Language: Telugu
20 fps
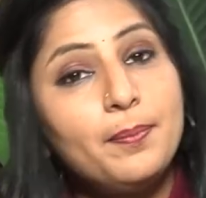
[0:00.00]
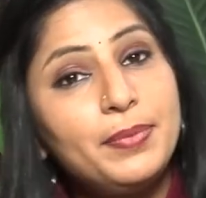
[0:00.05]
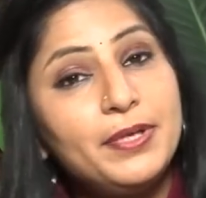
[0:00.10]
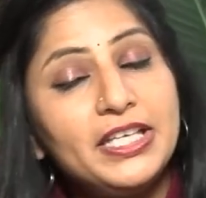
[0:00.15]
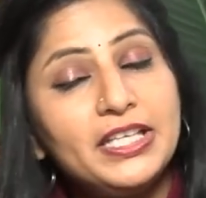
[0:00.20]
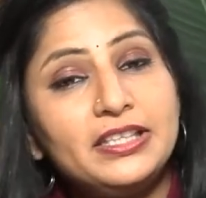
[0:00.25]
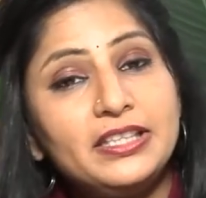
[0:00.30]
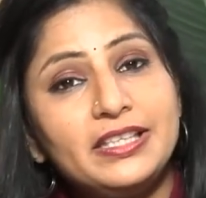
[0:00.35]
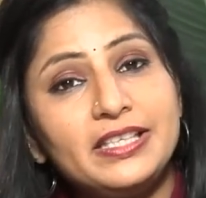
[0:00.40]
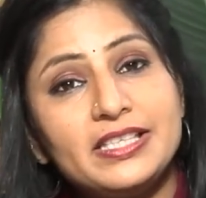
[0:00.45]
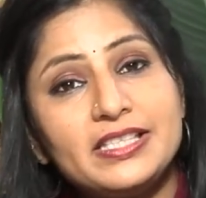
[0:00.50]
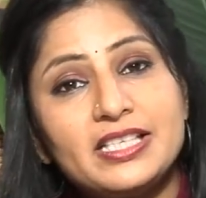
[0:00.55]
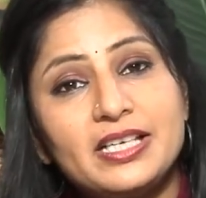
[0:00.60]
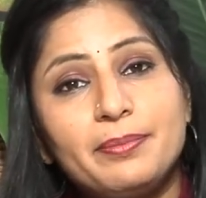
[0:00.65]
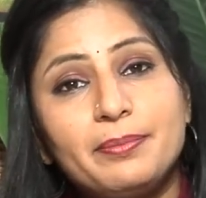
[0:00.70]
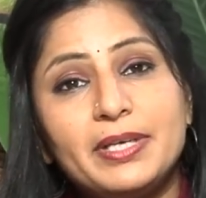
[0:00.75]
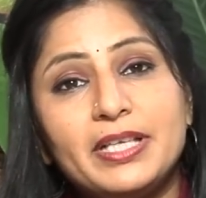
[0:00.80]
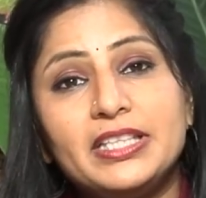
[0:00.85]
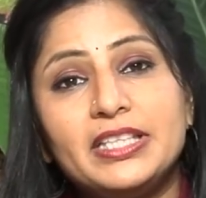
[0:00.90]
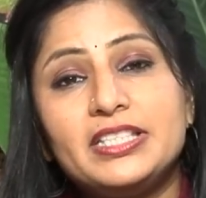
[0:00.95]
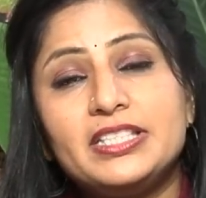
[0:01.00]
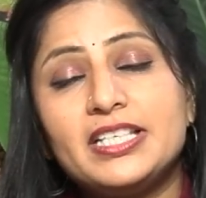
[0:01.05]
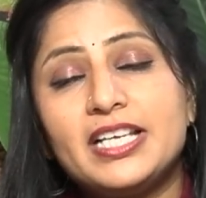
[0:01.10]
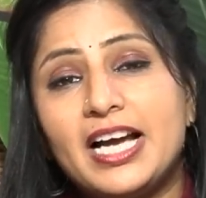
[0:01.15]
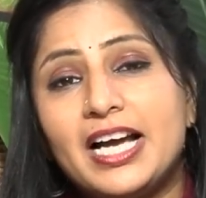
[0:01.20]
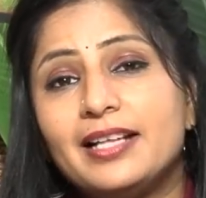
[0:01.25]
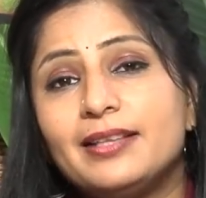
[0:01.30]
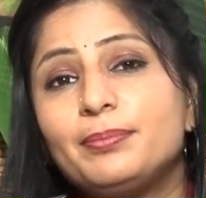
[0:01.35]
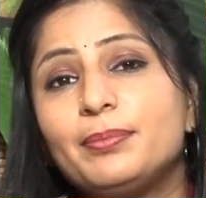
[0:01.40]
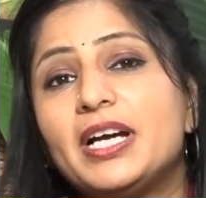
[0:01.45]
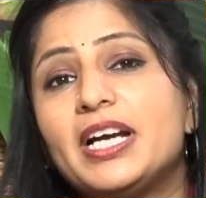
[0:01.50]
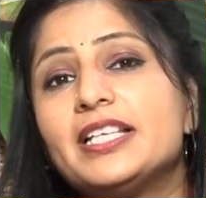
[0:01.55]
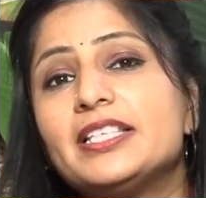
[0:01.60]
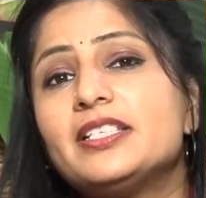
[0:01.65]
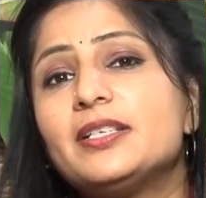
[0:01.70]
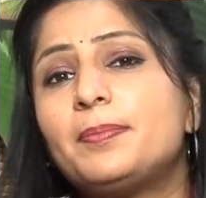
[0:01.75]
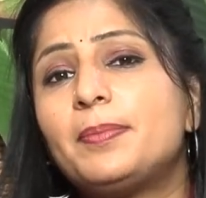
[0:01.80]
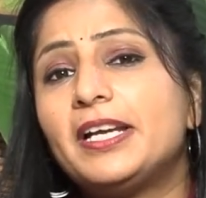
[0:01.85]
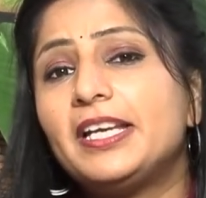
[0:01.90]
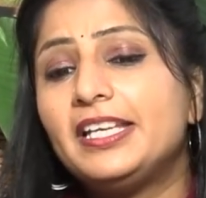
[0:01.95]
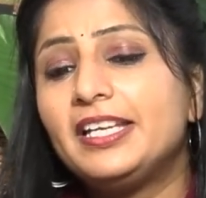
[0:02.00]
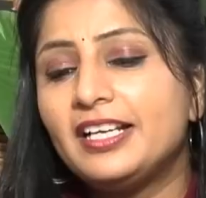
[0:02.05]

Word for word: ప్రీతికి సంబంధించి ఆత్మహత్యపై